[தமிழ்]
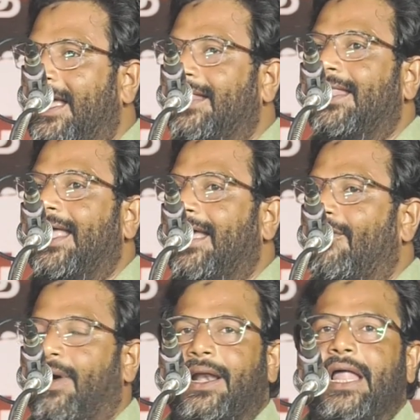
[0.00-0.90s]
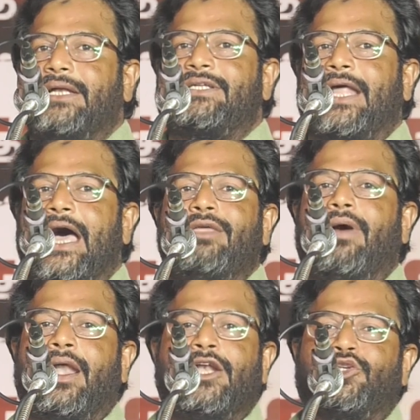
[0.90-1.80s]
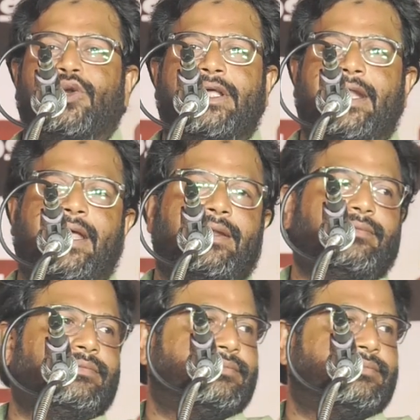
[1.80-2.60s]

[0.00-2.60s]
அந்த வரலாற்று ஆய்வாளர் சொல்லுகிறார்